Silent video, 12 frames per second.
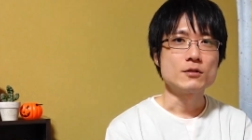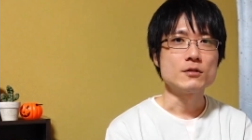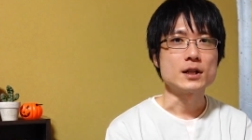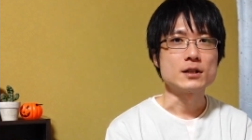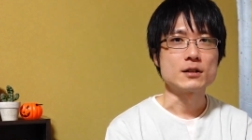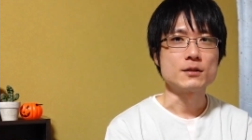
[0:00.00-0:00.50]
今
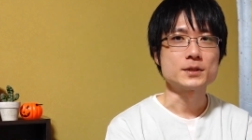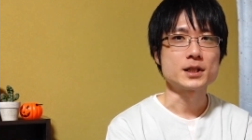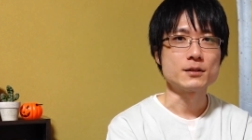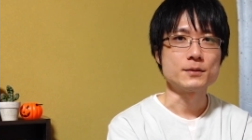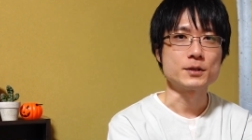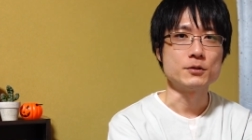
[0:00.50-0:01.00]
回の動画も最
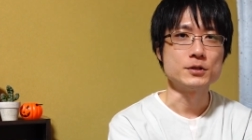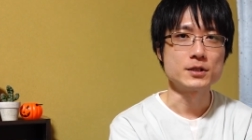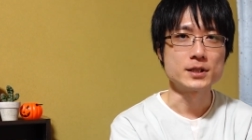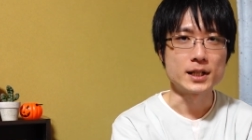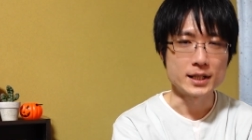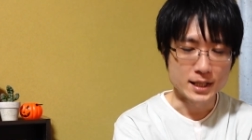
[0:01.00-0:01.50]
後までご視聴い
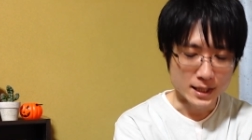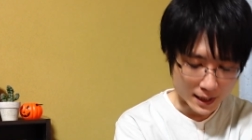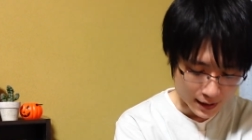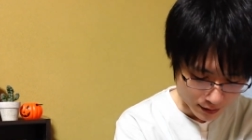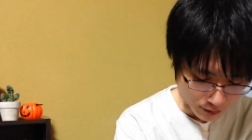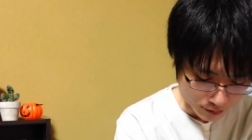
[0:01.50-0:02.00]
ただきあ
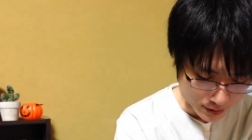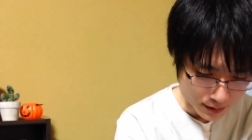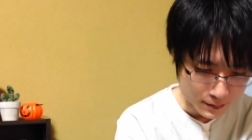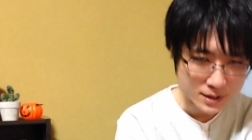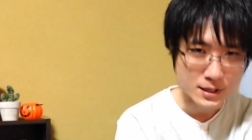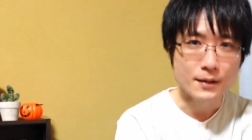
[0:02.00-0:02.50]
りがとうござい
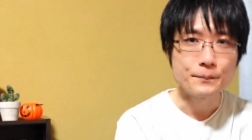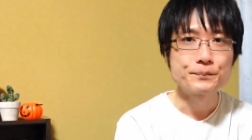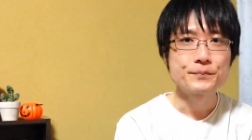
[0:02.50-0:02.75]
ました。